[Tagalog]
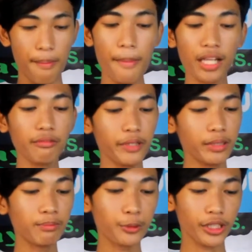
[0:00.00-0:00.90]

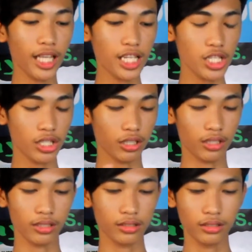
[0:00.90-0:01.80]
Melvin
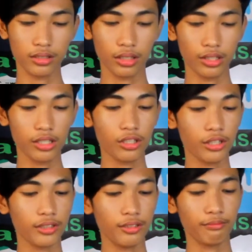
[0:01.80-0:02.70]
Protasio. So
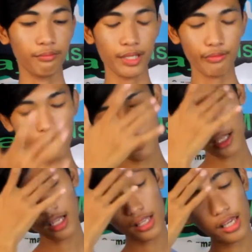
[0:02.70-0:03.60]
ito best friend
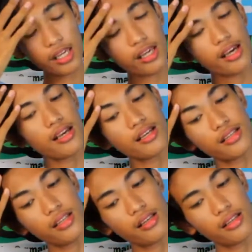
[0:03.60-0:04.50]
sila ni
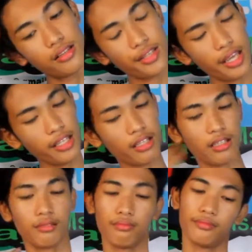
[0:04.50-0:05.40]

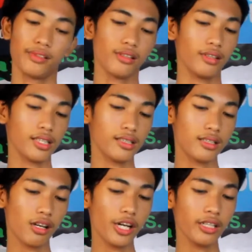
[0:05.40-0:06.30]
Zainab. So let's
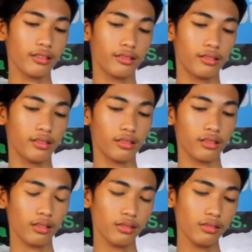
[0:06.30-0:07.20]
start. Hi, hello,
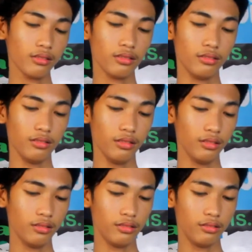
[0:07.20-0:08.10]
hi, and mabuhay,
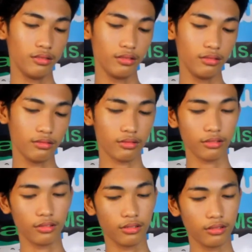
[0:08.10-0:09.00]
and welcome back
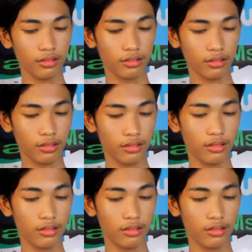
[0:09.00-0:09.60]
to my channel.